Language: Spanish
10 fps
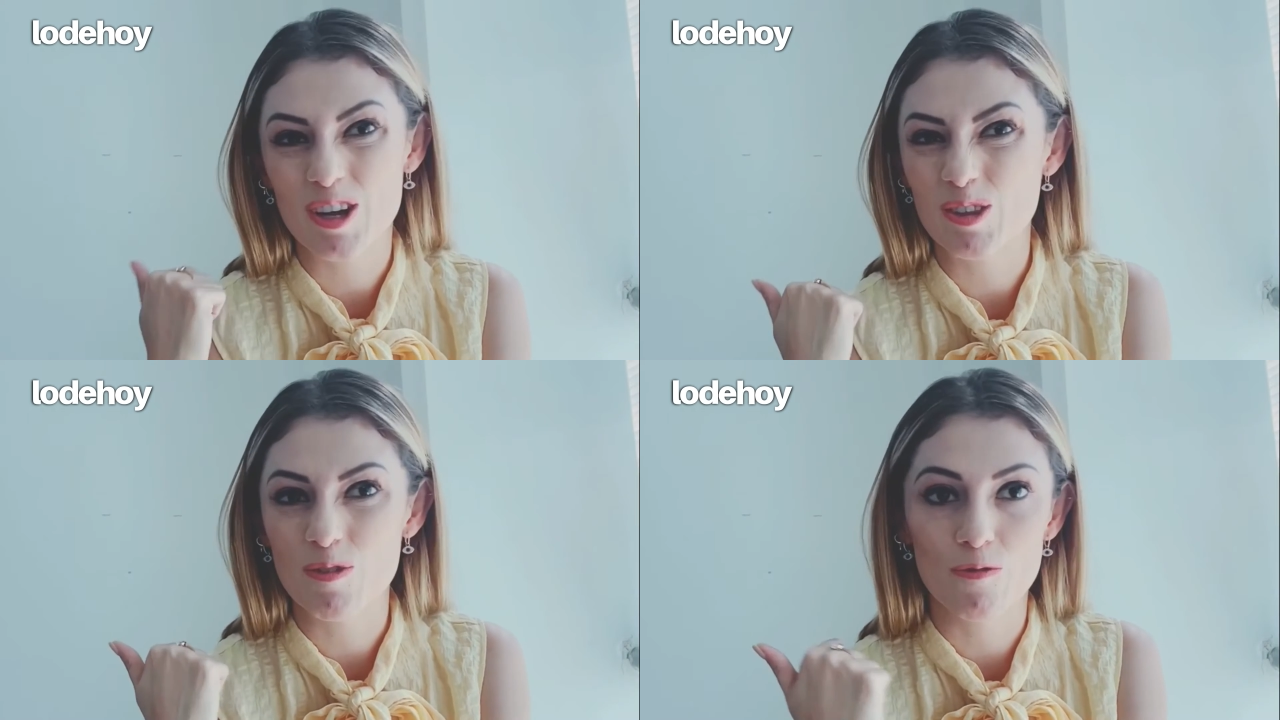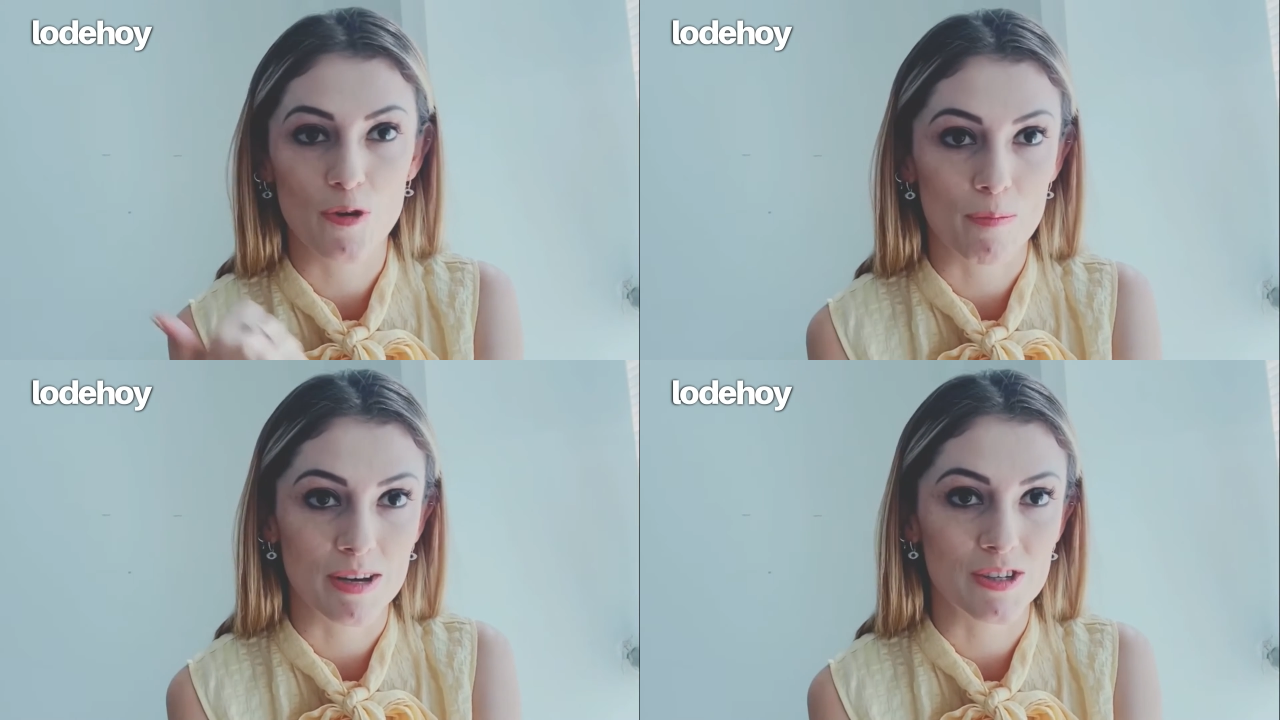toda tu
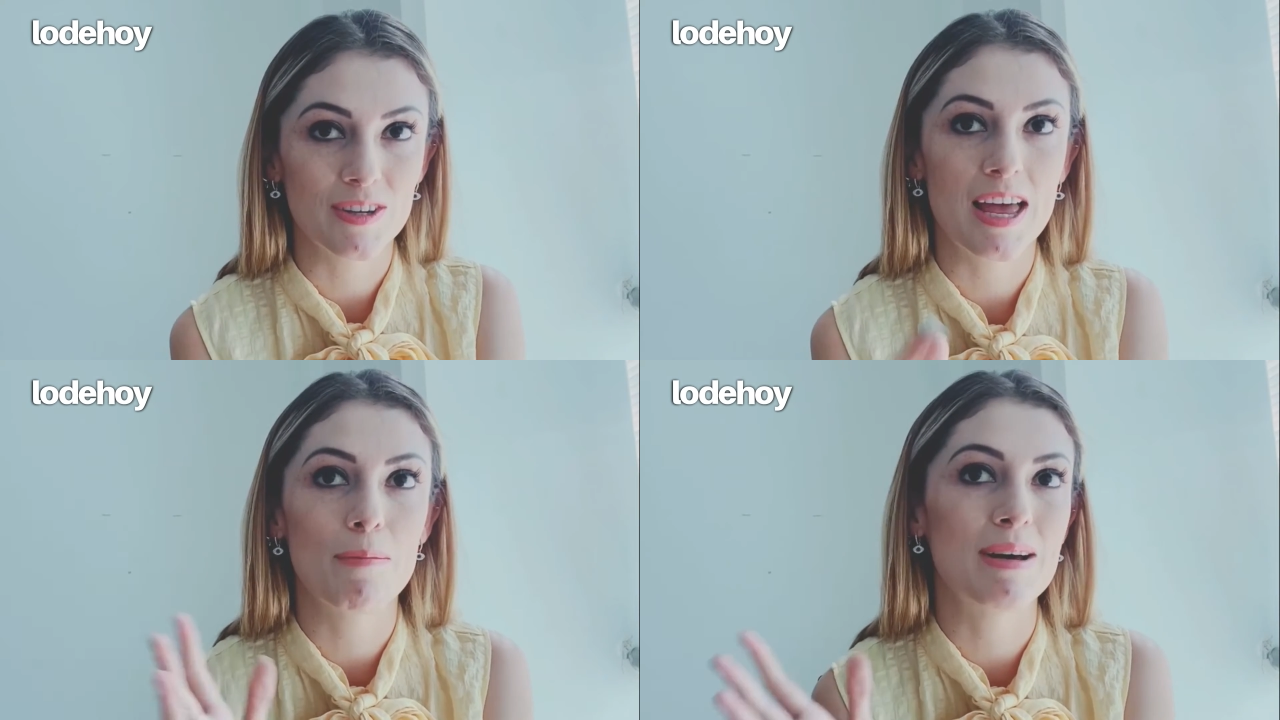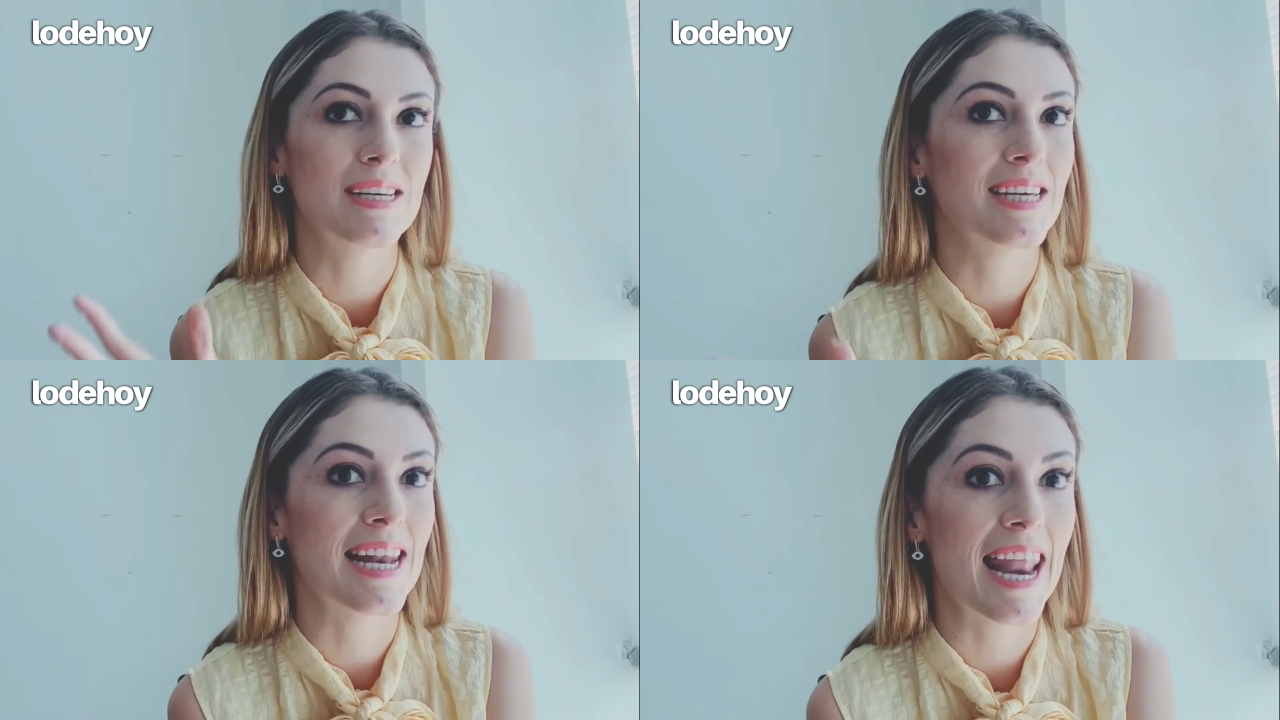información
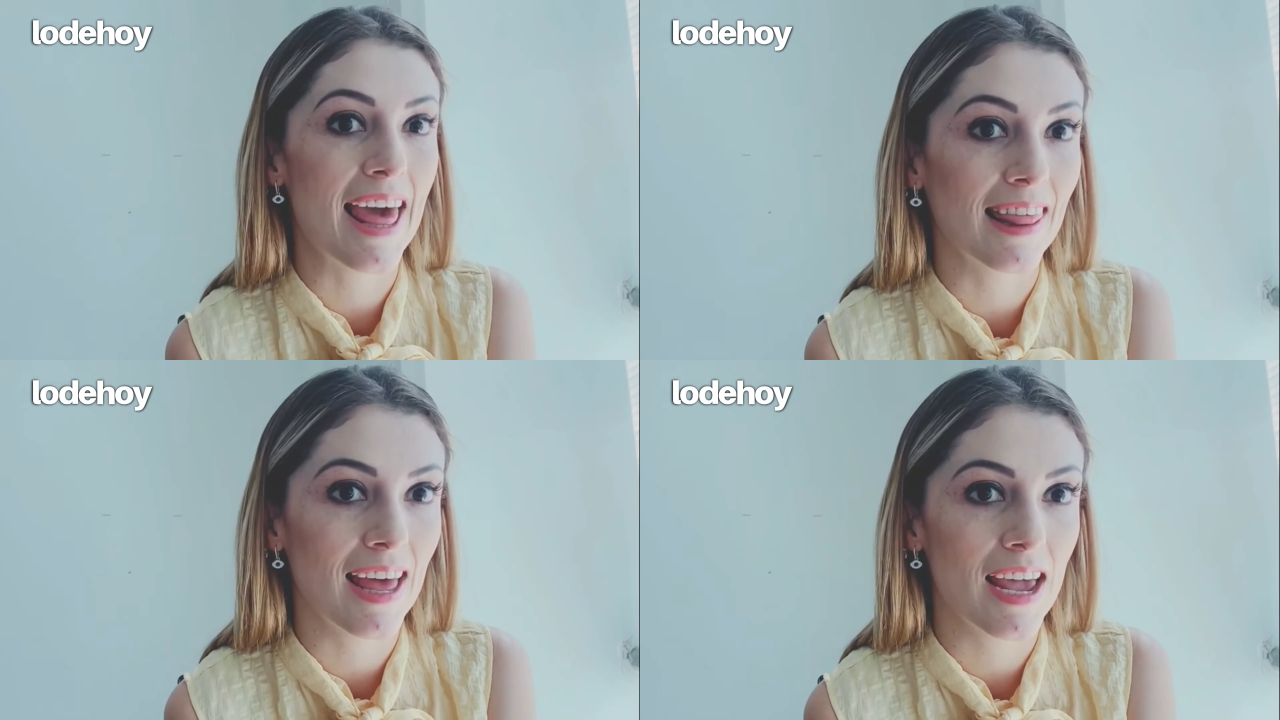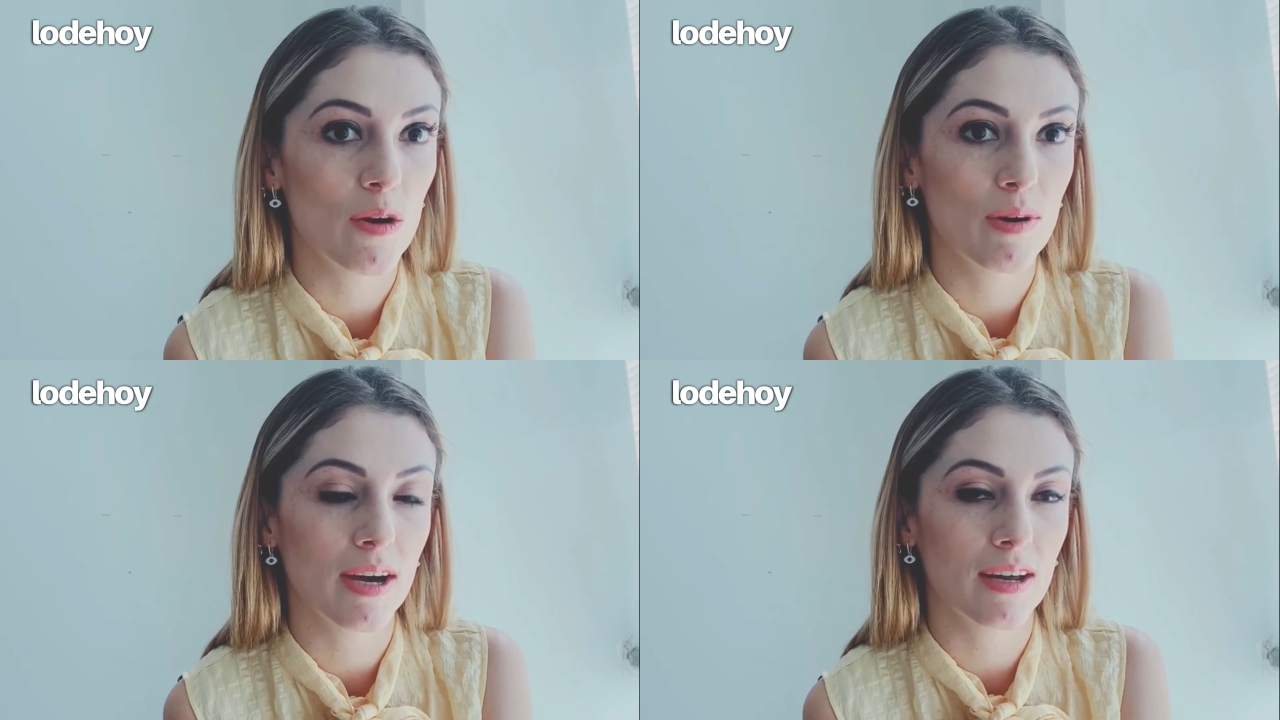almacenada
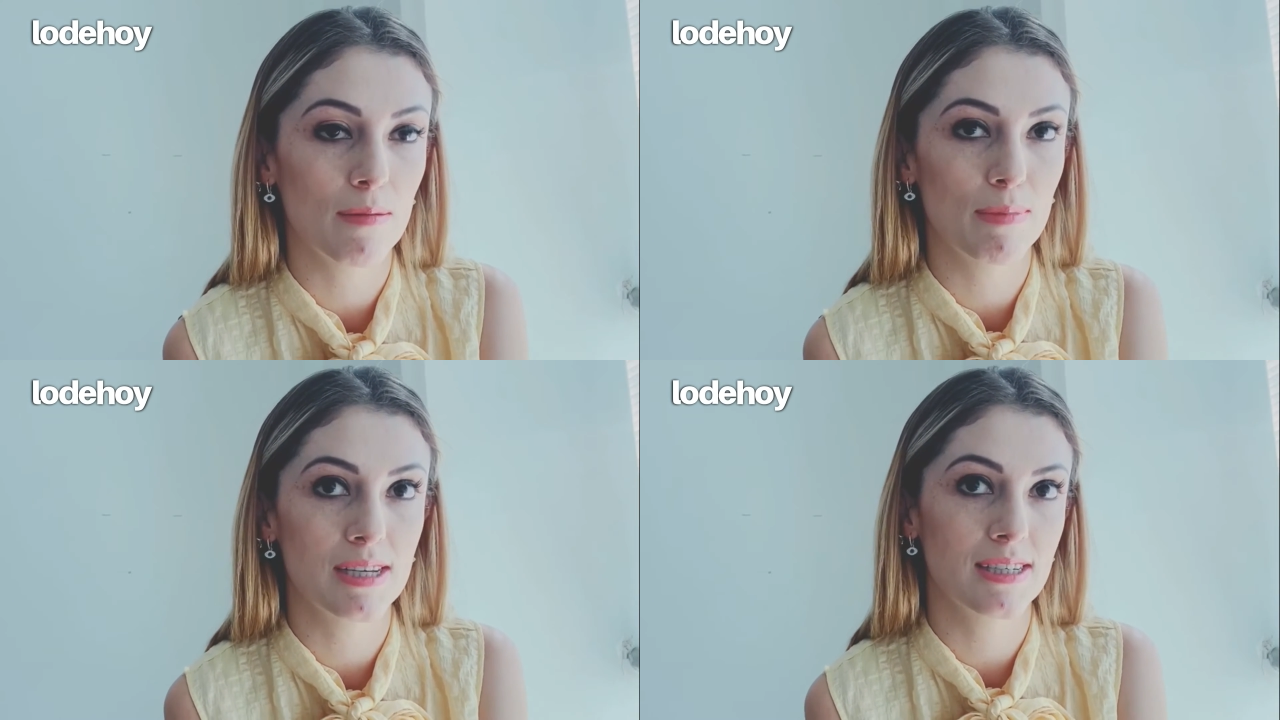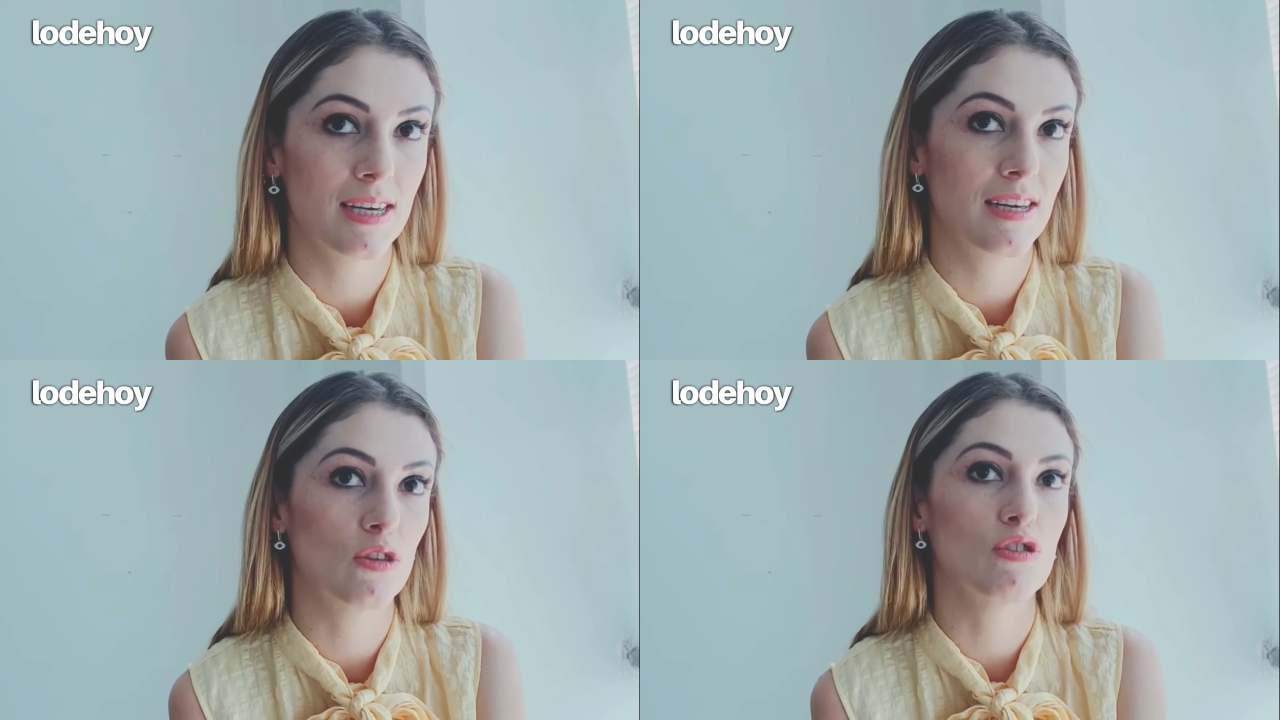en una gran base
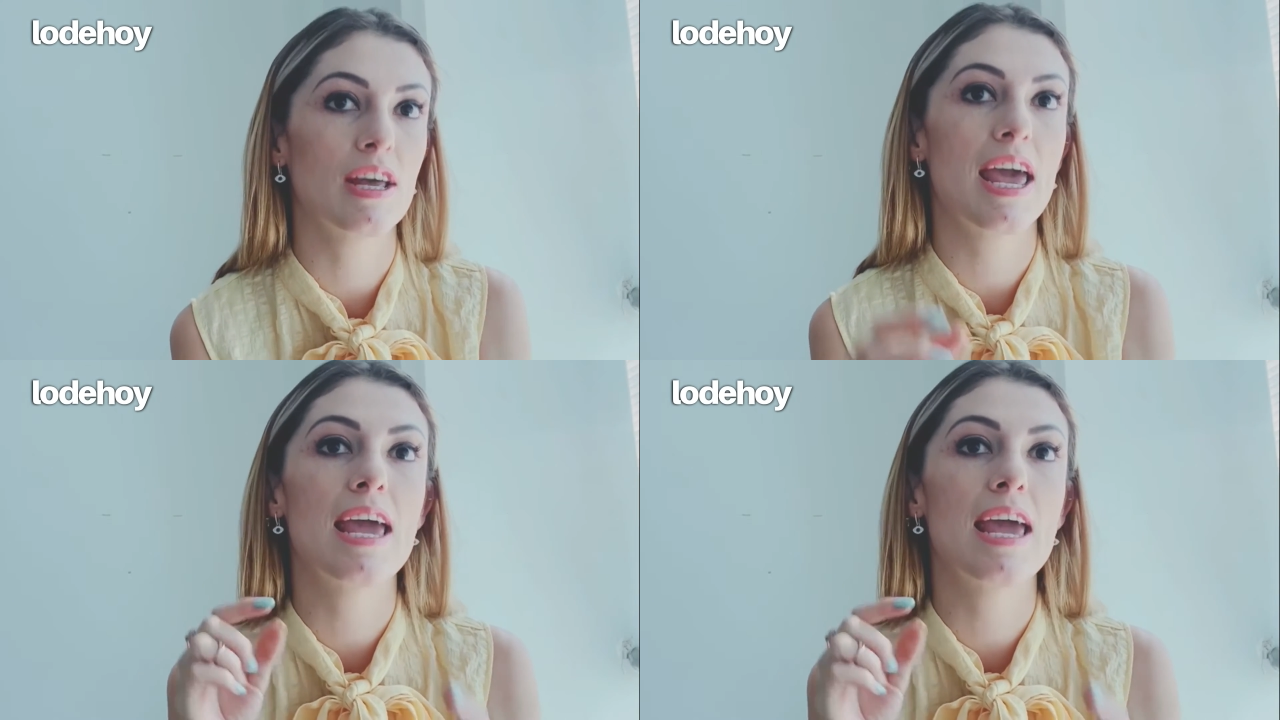de datos,